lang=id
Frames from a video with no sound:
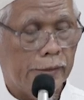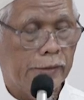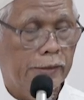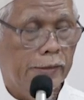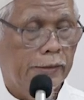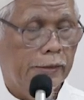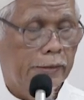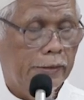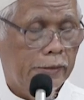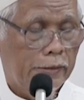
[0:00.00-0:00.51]

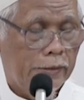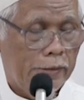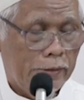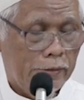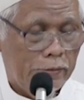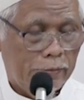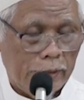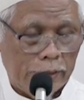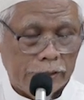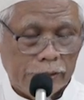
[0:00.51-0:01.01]

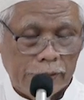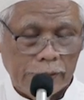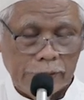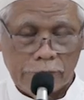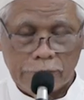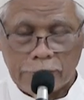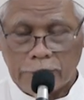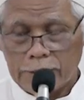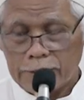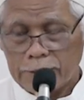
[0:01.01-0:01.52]
wa
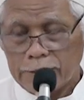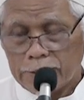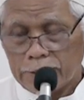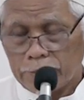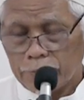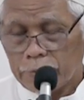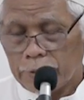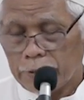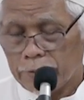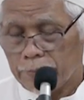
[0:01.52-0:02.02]
ashhadu
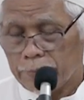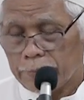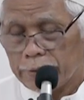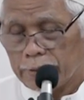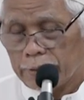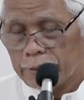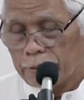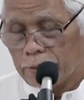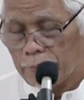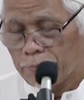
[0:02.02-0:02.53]
anna
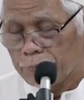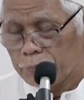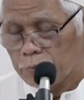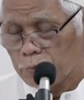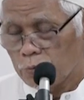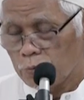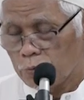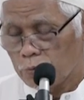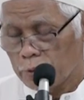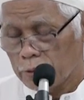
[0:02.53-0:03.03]
Muhammadan
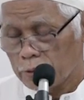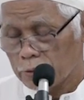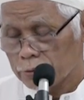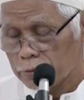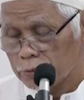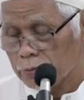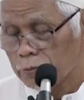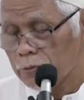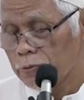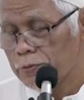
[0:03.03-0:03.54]
abduhu wa
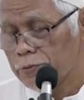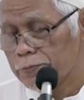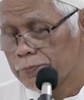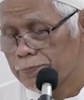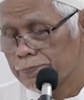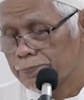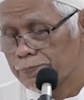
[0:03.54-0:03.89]
rasuluh